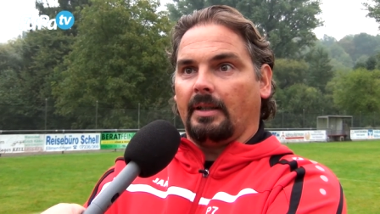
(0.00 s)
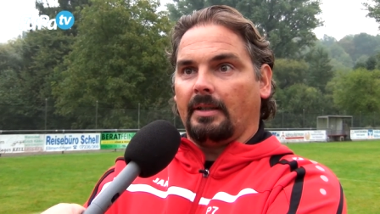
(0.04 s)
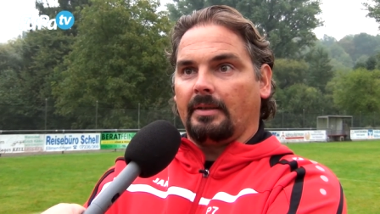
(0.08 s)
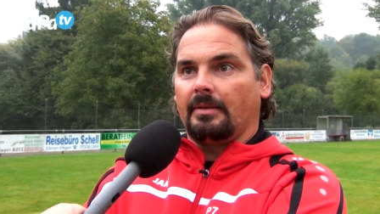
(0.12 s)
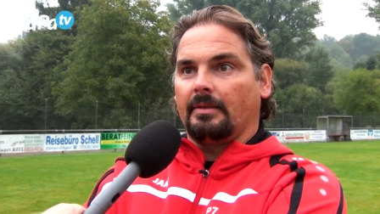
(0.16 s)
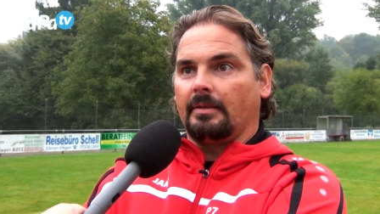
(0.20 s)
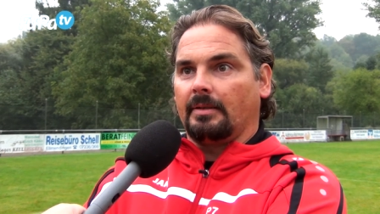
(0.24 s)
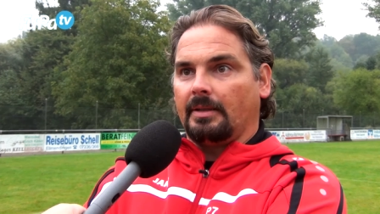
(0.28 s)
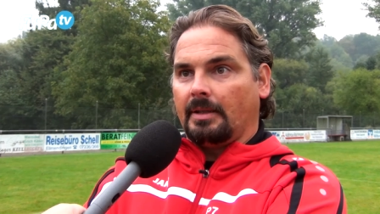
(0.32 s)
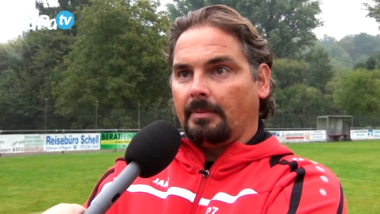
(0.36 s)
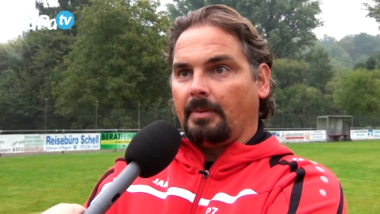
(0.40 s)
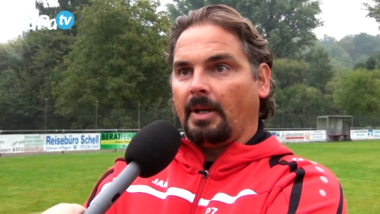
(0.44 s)

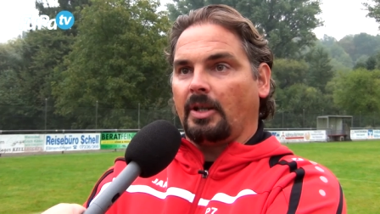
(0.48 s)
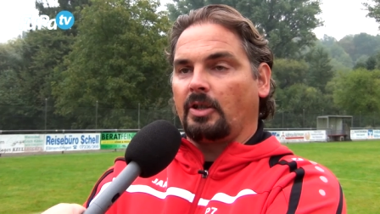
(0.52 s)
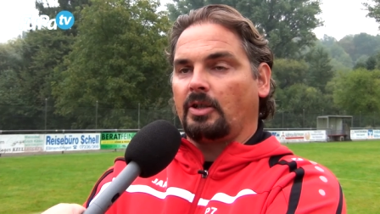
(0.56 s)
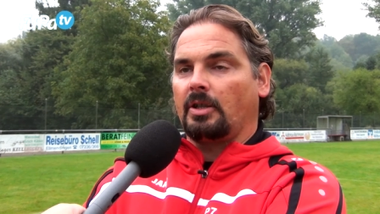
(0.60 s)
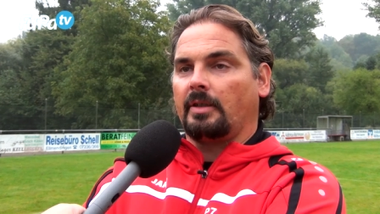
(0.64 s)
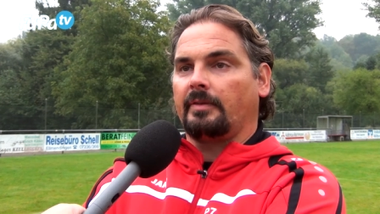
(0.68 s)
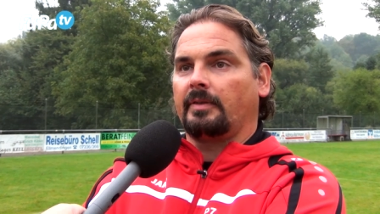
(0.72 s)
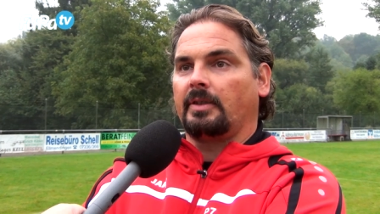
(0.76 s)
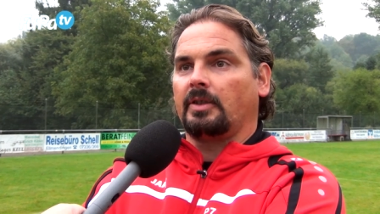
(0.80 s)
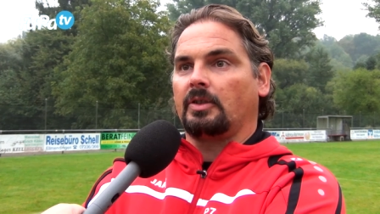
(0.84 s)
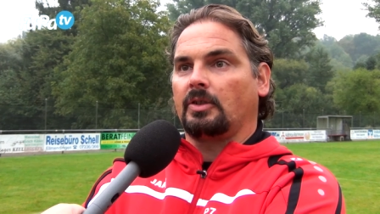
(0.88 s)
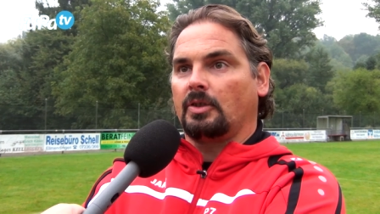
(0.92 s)
Also die
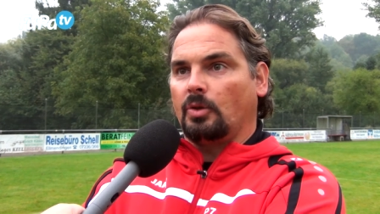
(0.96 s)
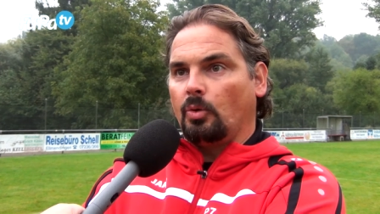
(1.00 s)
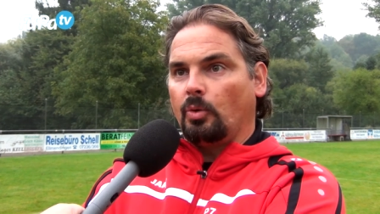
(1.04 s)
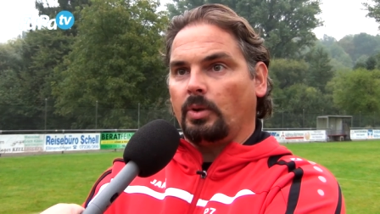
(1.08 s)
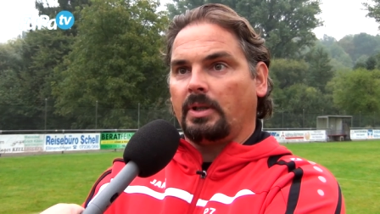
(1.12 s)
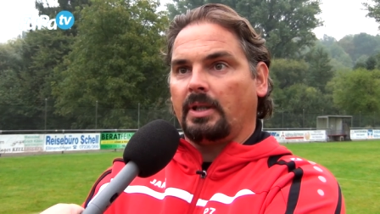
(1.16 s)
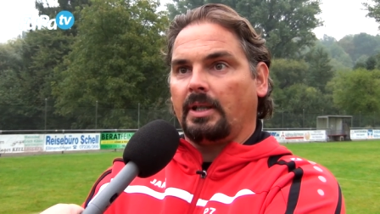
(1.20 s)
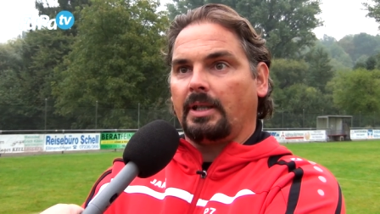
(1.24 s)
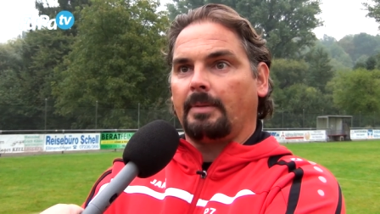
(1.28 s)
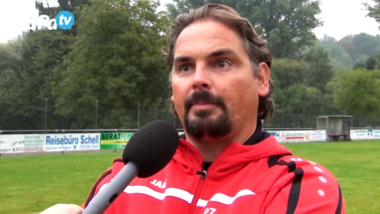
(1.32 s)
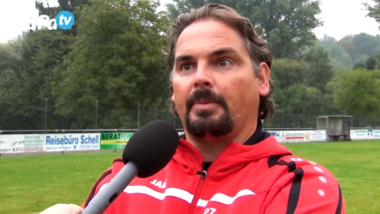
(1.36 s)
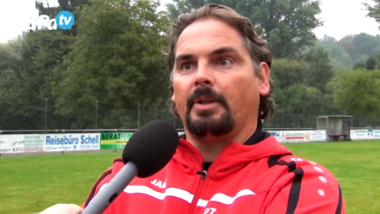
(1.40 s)
Mannschaft ist
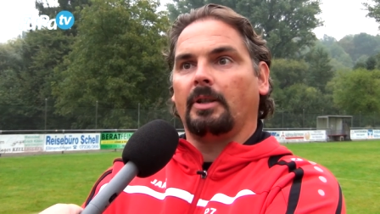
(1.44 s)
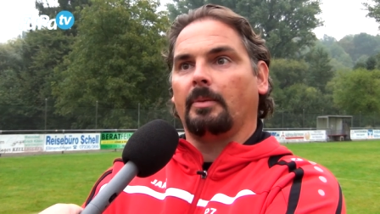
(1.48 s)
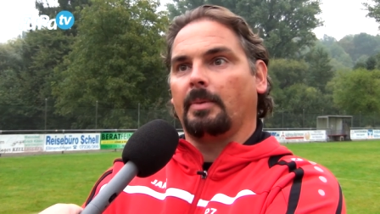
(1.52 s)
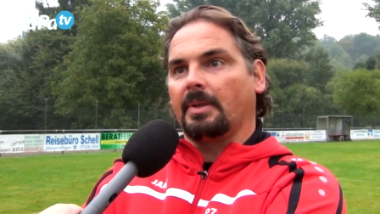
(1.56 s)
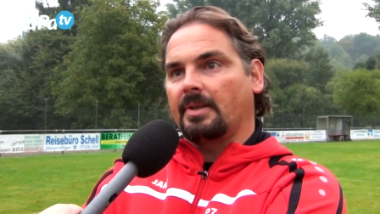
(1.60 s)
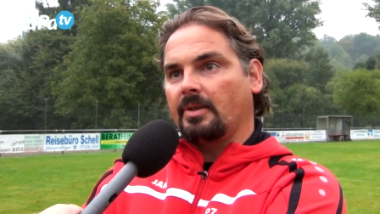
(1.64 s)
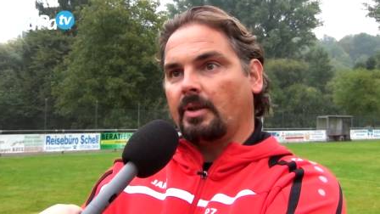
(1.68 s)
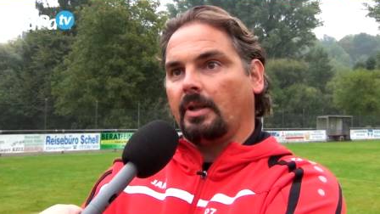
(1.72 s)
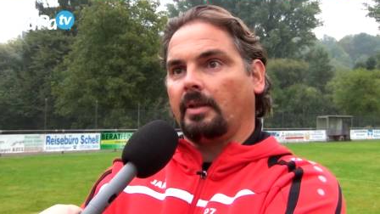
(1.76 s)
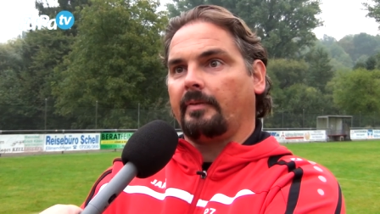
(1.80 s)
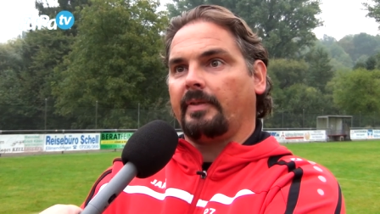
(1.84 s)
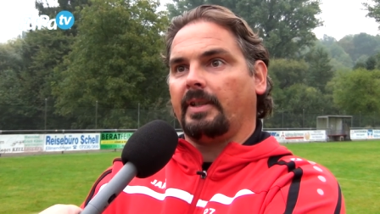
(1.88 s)
gut. Ich bin
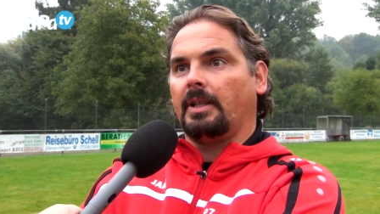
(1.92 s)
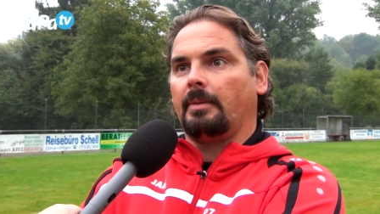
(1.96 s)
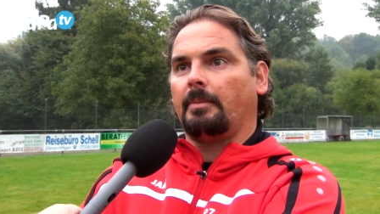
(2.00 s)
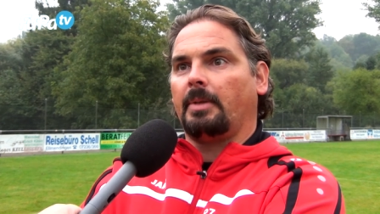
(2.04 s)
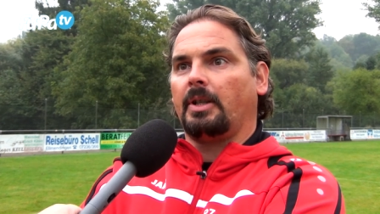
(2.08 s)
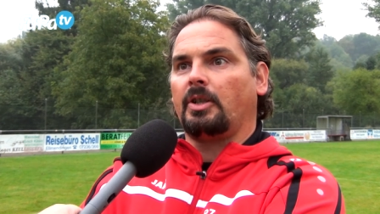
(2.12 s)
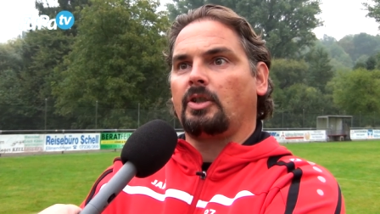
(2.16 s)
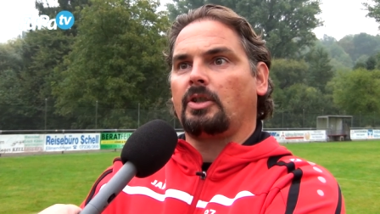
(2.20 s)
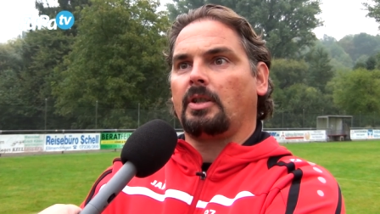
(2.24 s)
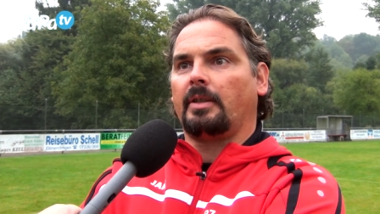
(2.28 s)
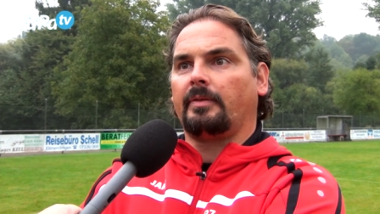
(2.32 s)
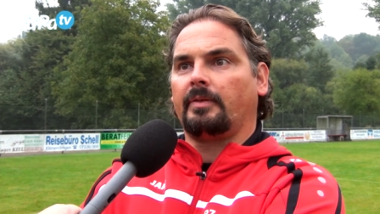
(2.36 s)
überzeugt von der
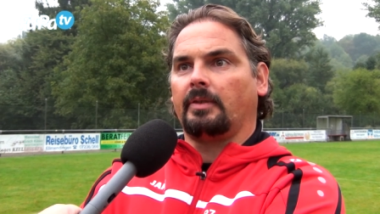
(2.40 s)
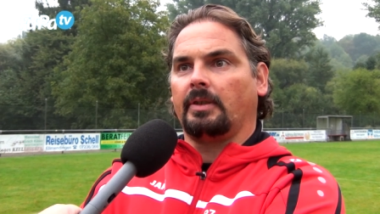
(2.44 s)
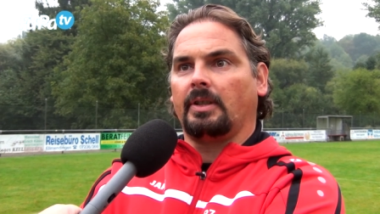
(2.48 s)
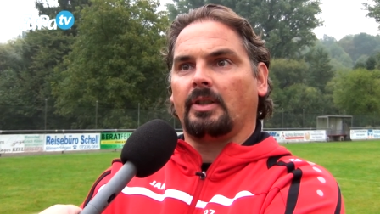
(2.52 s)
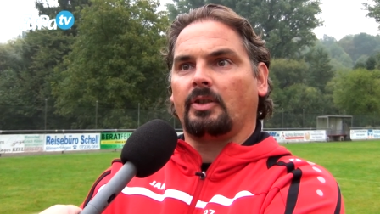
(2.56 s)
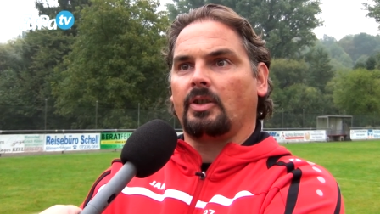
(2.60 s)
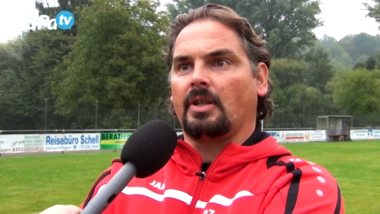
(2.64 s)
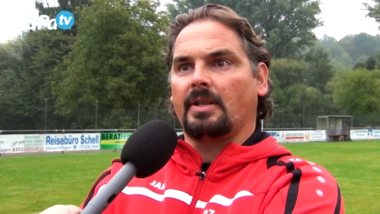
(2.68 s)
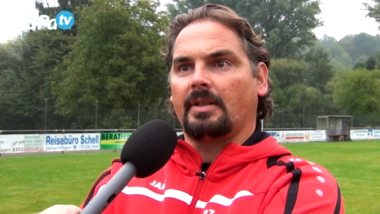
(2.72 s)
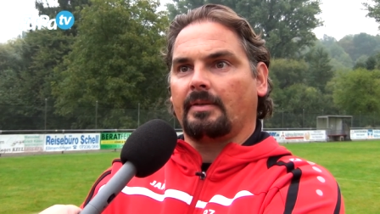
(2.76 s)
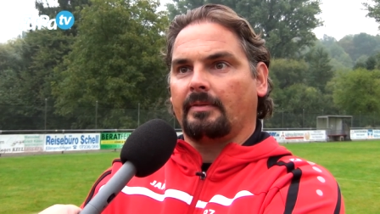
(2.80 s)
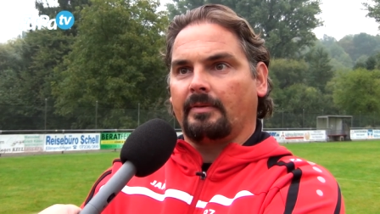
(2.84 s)
Mannschaft und
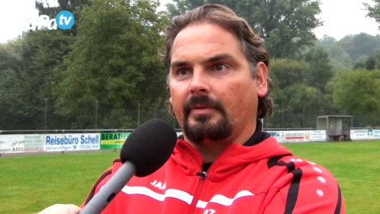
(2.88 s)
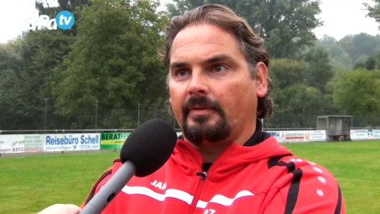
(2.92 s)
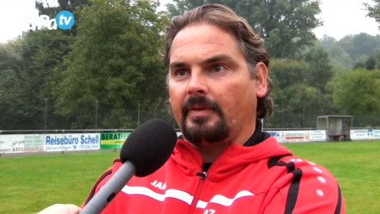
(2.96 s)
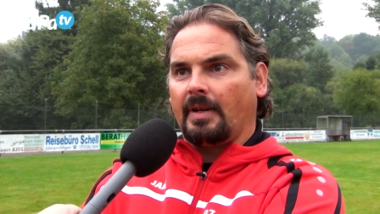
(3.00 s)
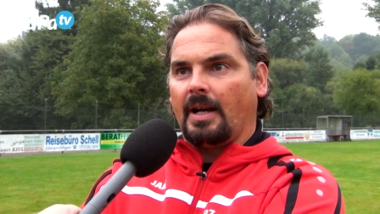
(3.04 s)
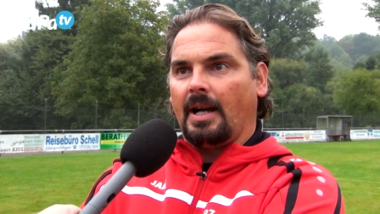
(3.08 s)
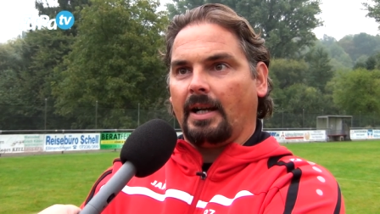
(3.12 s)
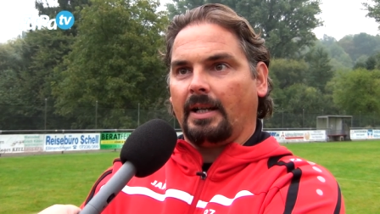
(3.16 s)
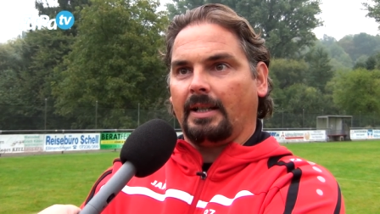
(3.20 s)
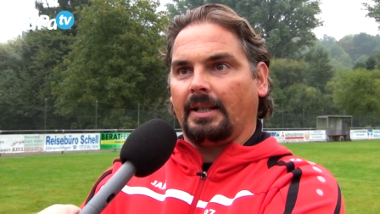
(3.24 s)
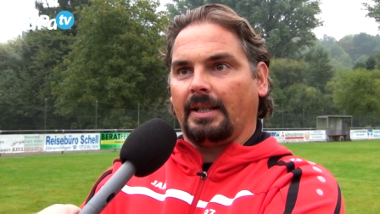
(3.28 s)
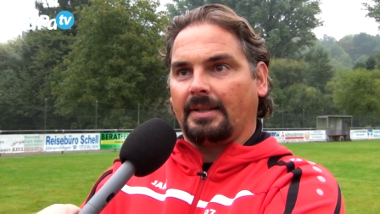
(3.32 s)
das ist eine
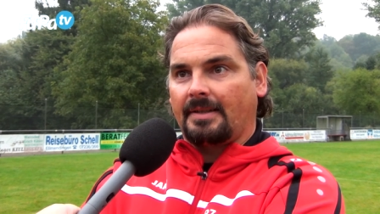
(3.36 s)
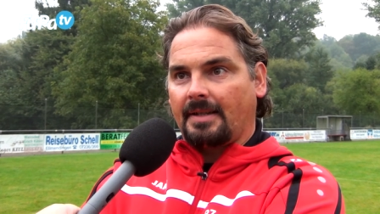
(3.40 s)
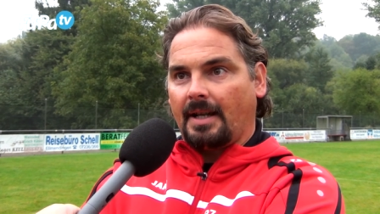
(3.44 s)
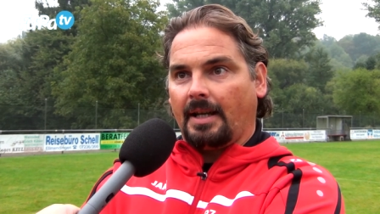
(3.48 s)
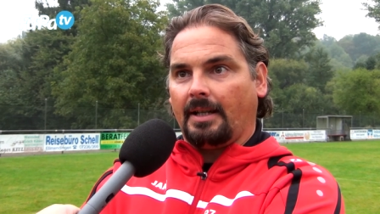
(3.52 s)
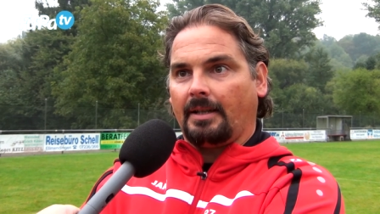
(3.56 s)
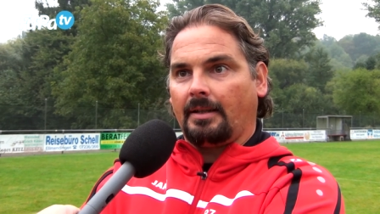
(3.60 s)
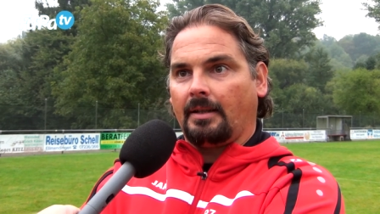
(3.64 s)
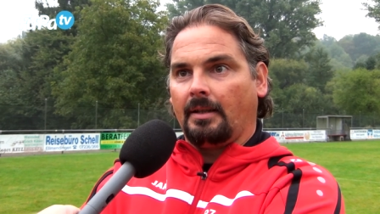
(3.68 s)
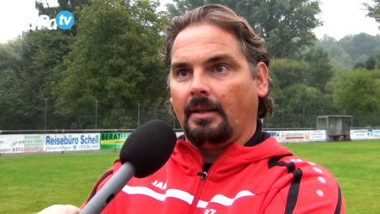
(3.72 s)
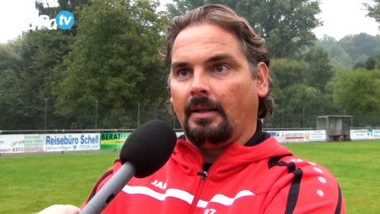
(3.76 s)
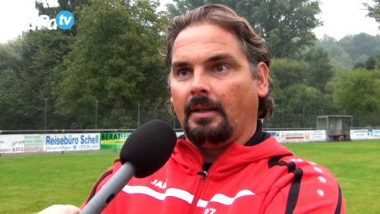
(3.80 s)
Frage der
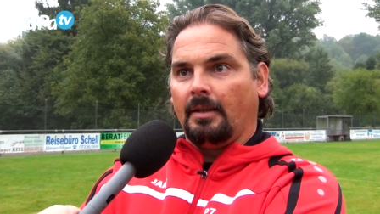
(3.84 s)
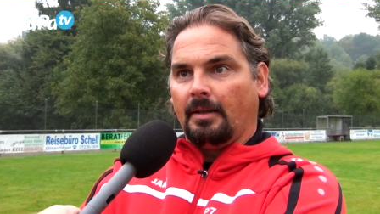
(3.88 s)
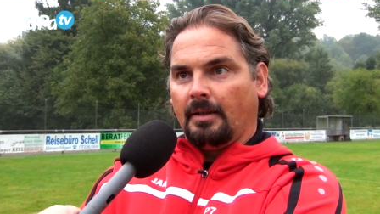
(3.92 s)
Zeit.